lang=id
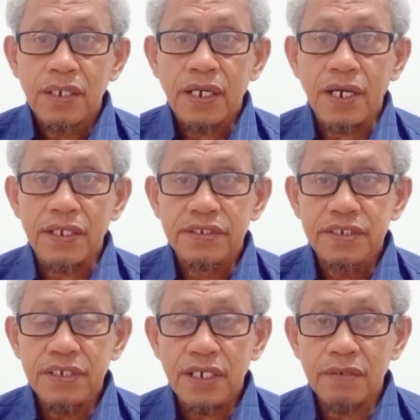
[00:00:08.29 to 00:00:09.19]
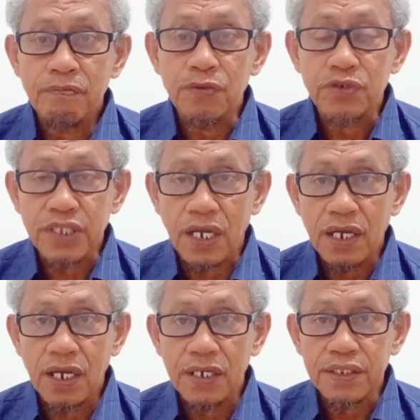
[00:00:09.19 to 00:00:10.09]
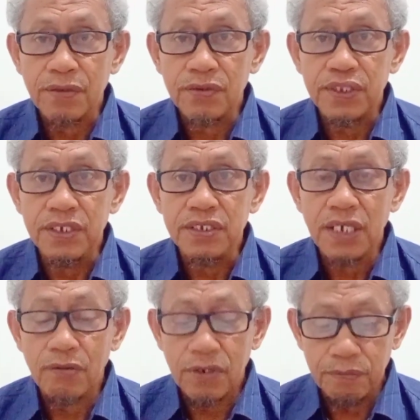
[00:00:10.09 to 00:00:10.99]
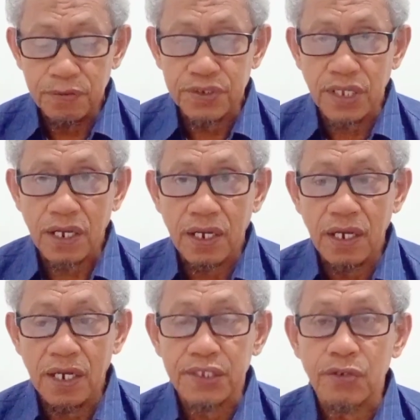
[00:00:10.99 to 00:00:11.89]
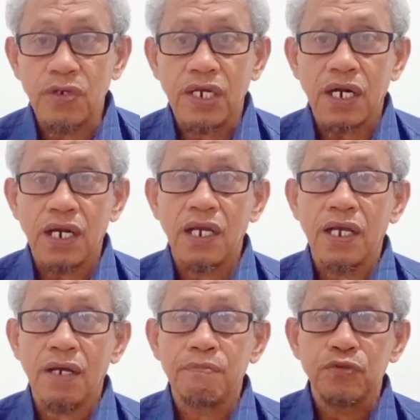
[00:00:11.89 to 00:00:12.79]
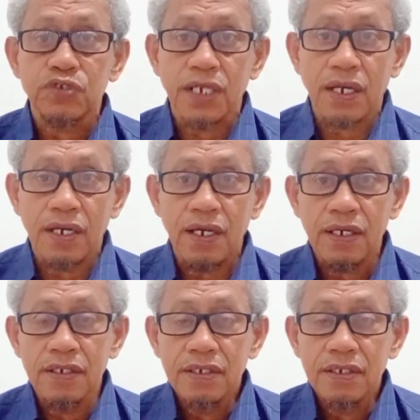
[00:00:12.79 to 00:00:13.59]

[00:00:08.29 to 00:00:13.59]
kajian pustaka atau tinjauan pustaka atau kerangka pustaka